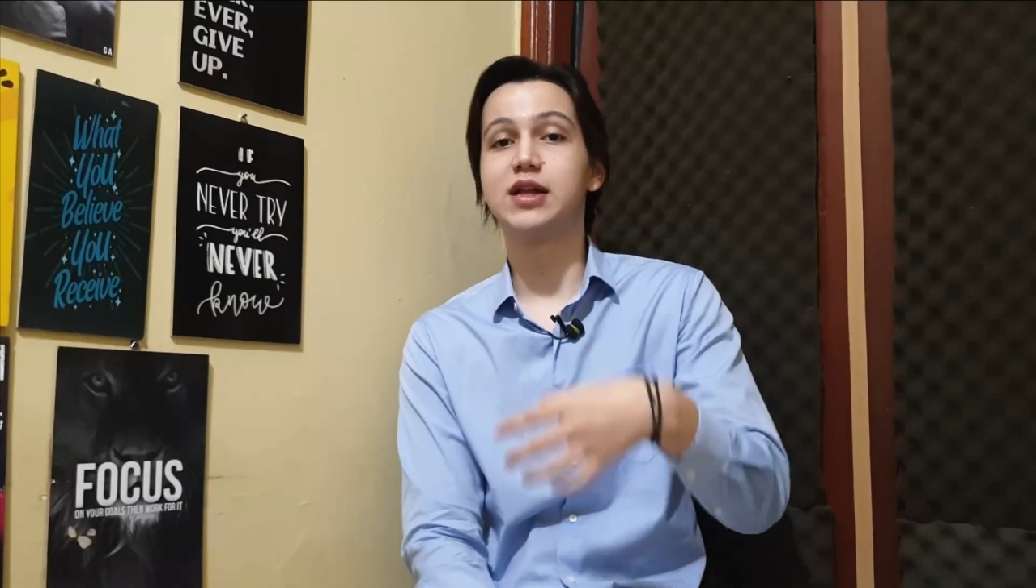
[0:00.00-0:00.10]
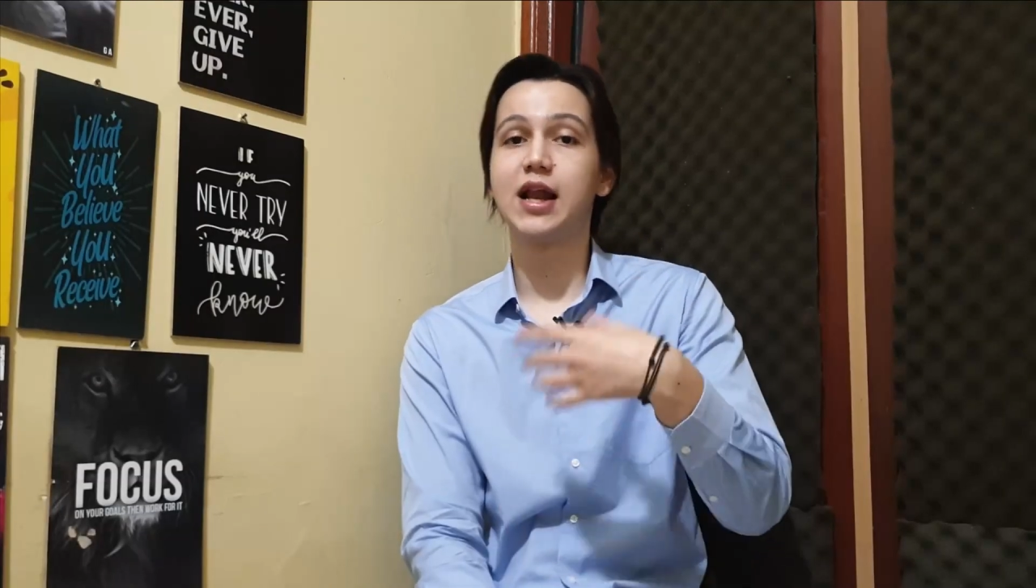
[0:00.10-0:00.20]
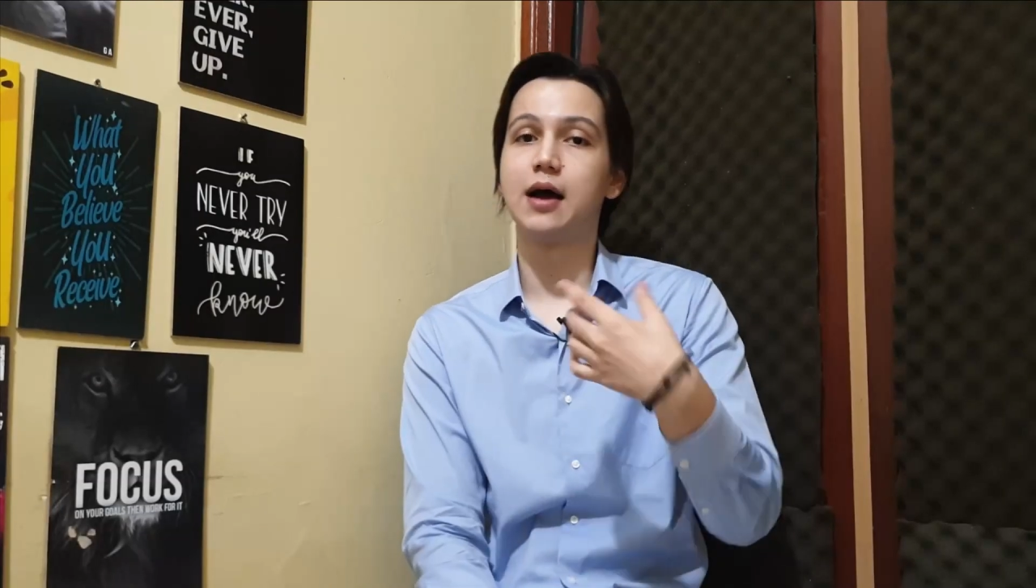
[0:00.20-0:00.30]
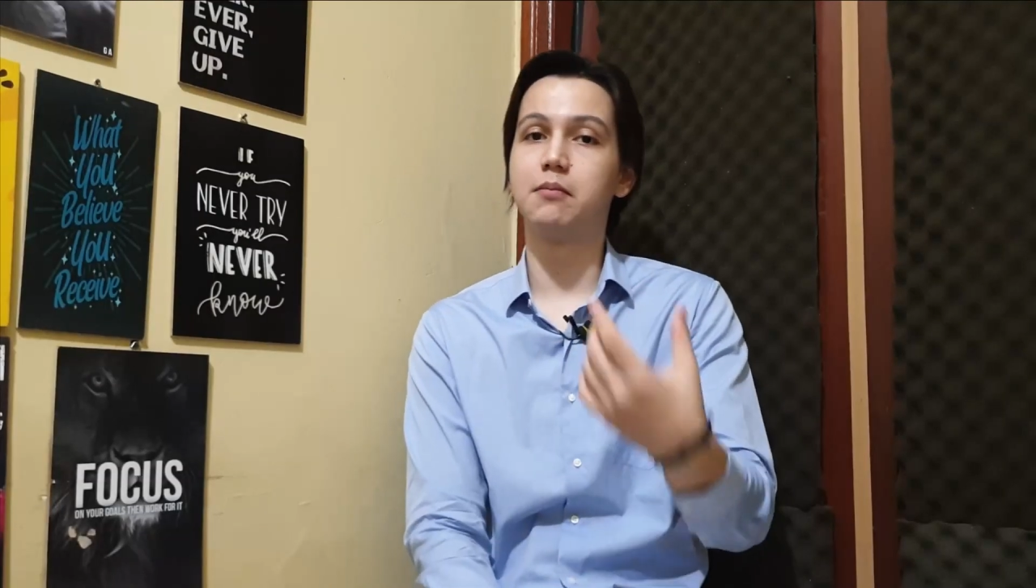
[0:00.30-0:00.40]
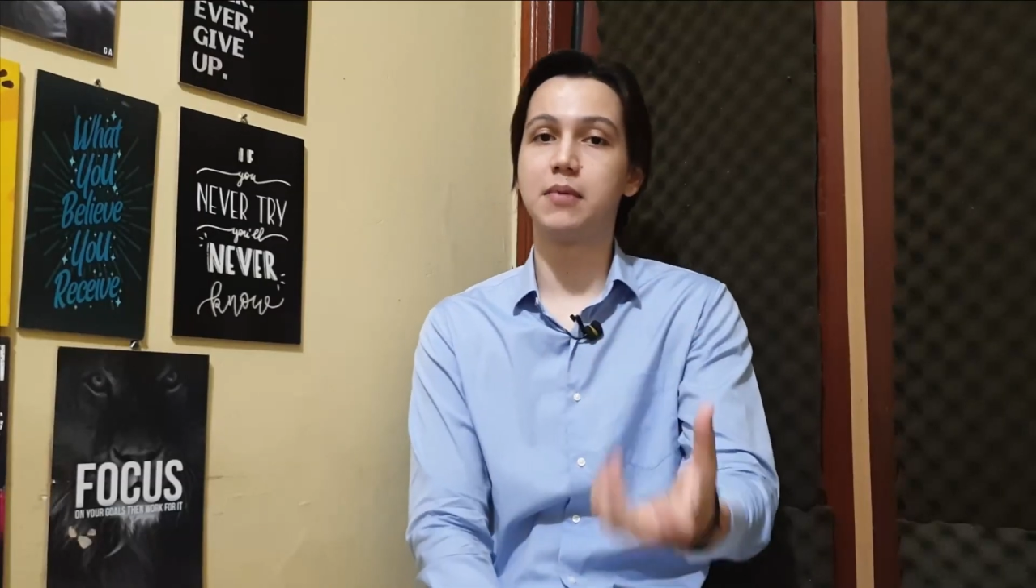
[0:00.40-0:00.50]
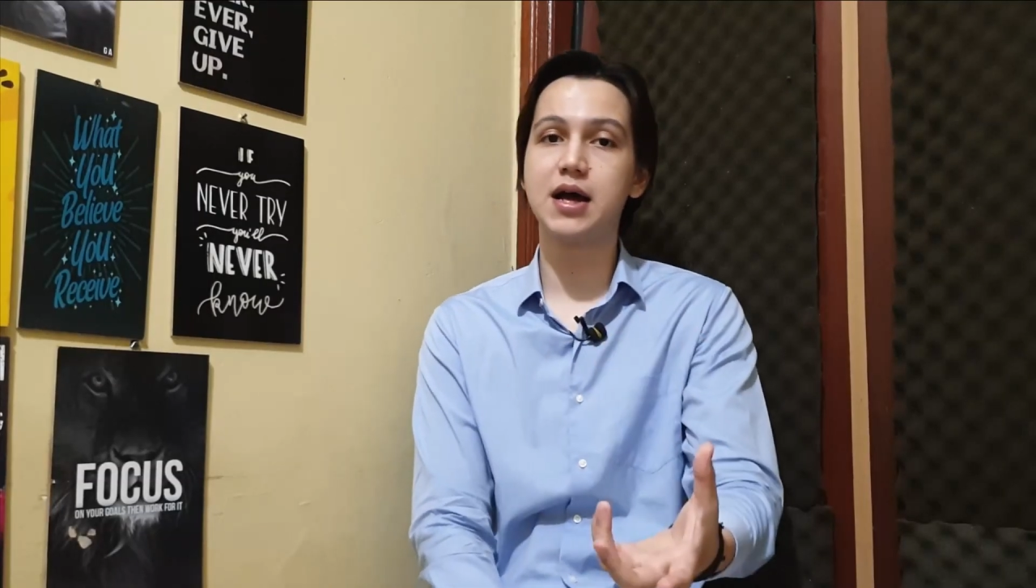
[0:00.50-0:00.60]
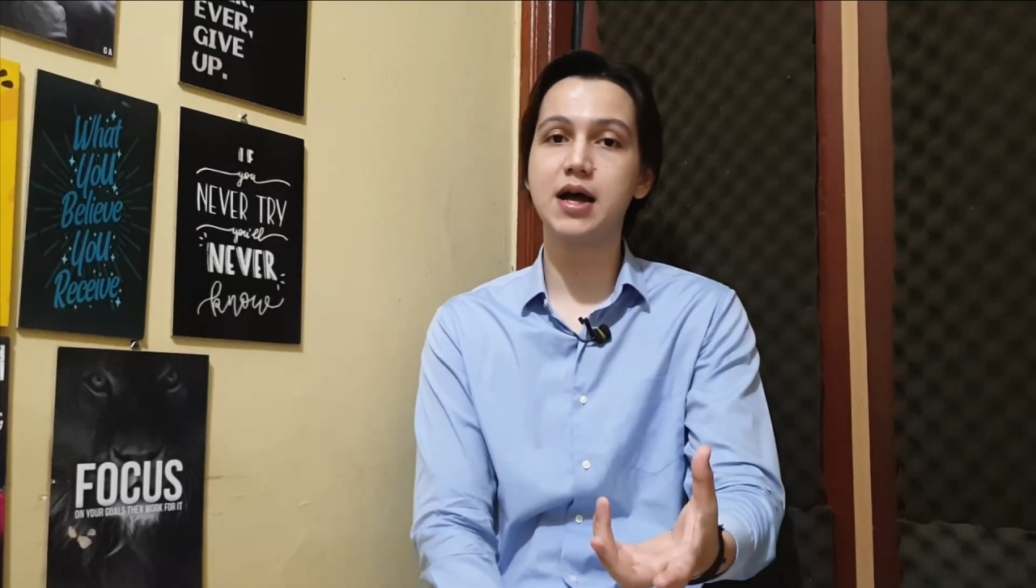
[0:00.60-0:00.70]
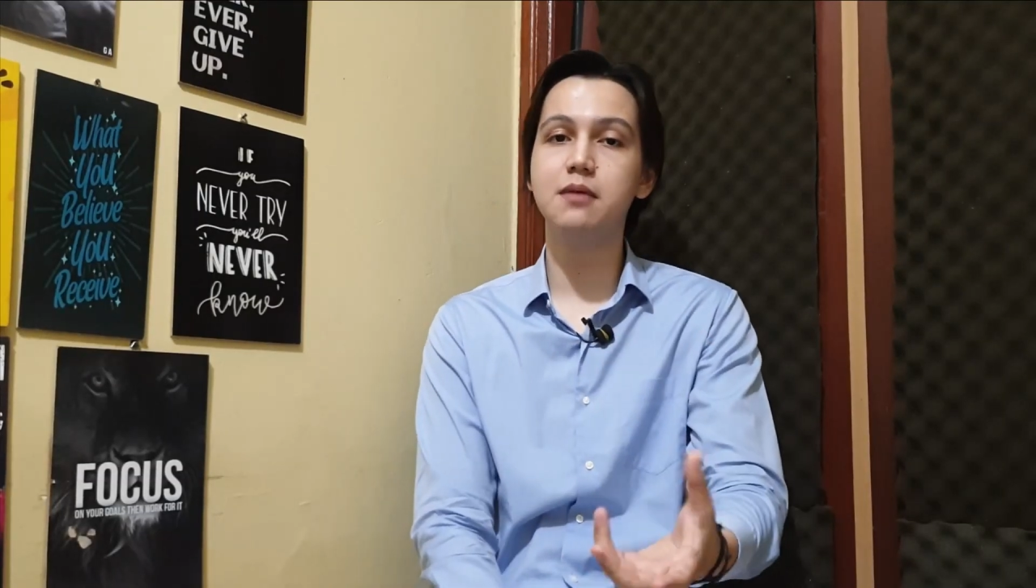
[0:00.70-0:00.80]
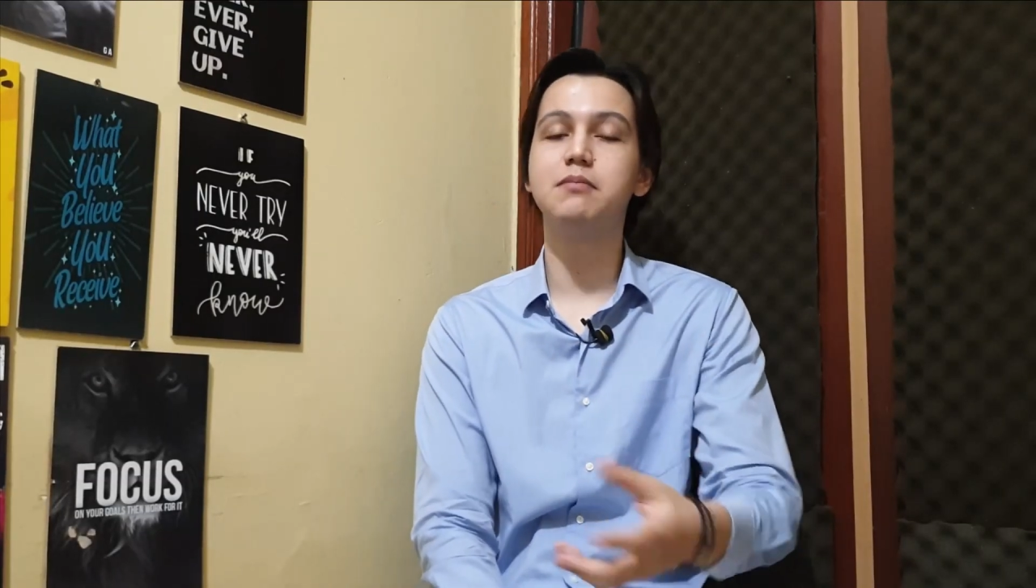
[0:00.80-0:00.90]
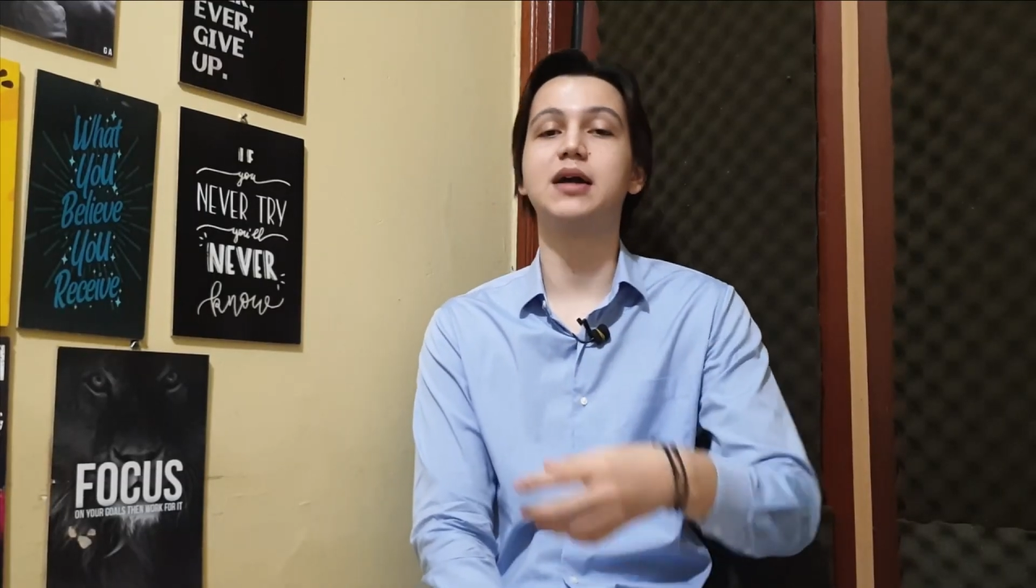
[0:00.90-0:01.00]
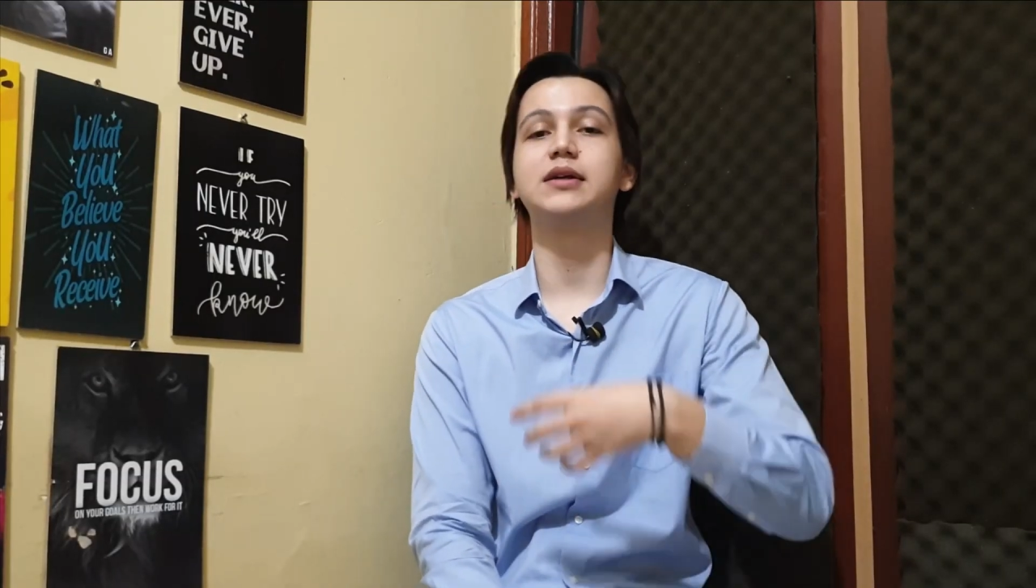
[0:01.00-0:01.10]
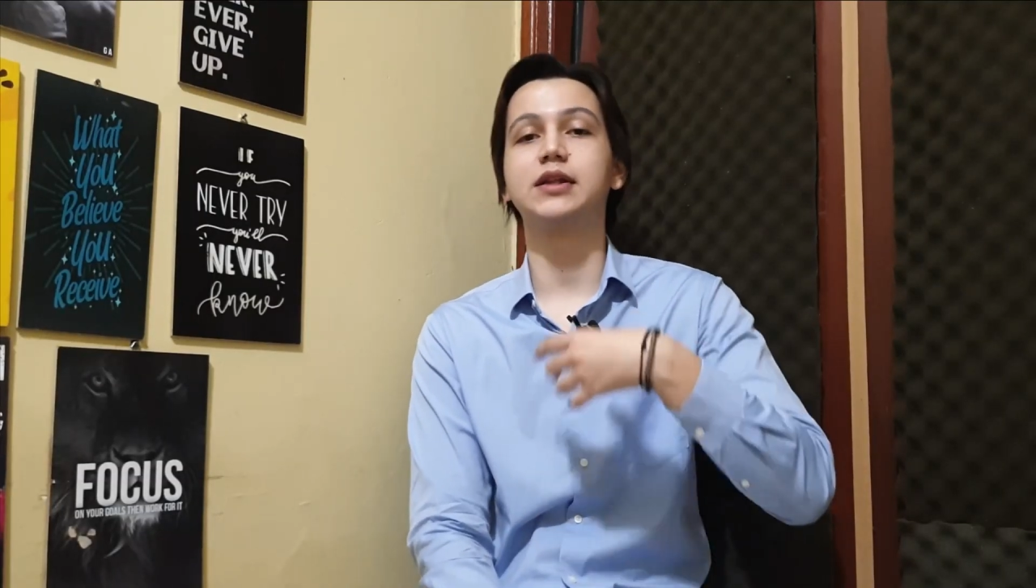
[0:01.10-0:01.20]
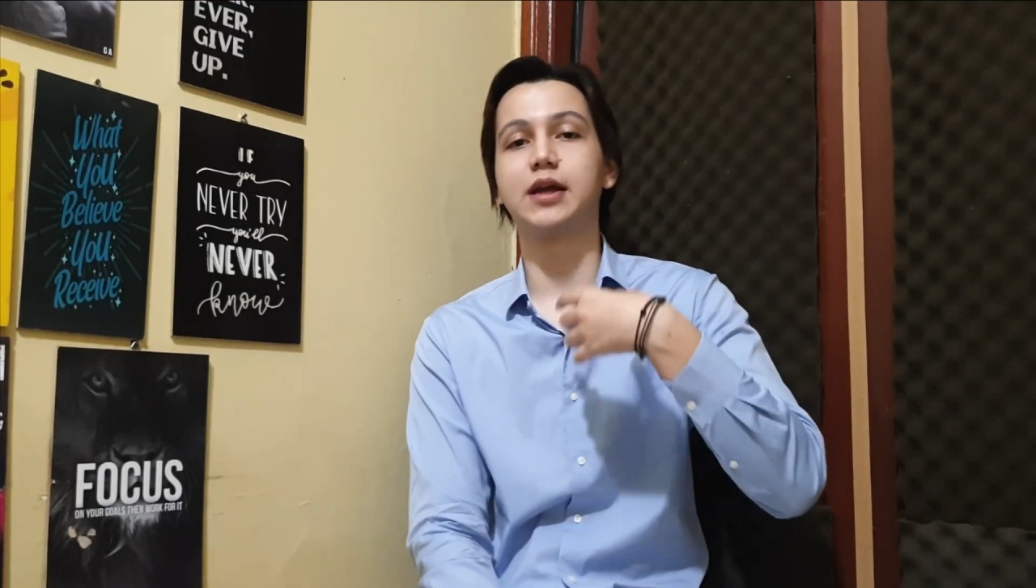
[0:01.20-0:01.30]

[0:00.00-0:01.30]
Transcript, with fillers: Selama market